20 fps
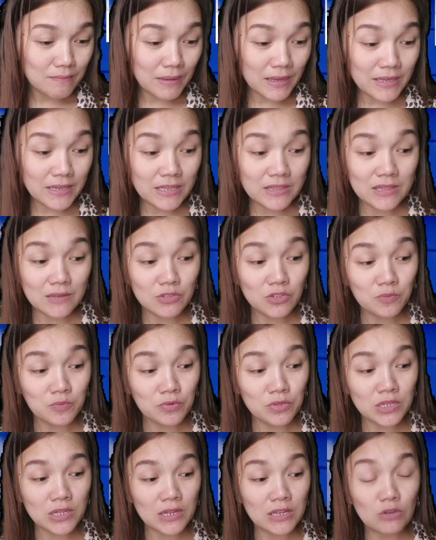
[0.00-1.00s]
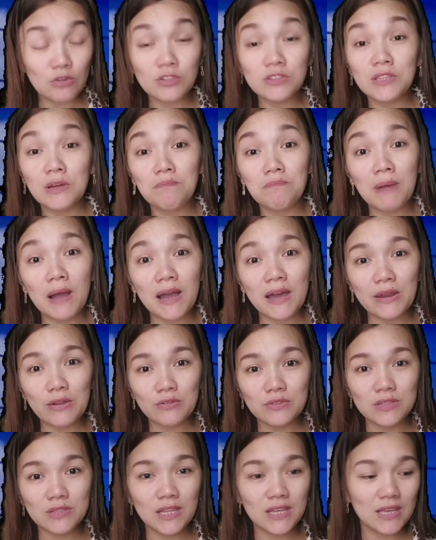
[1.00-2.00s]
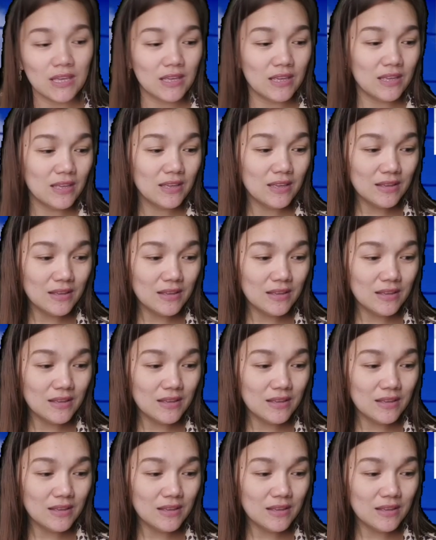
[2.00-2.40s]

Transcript: makikita nyo po sa likod ng background eh.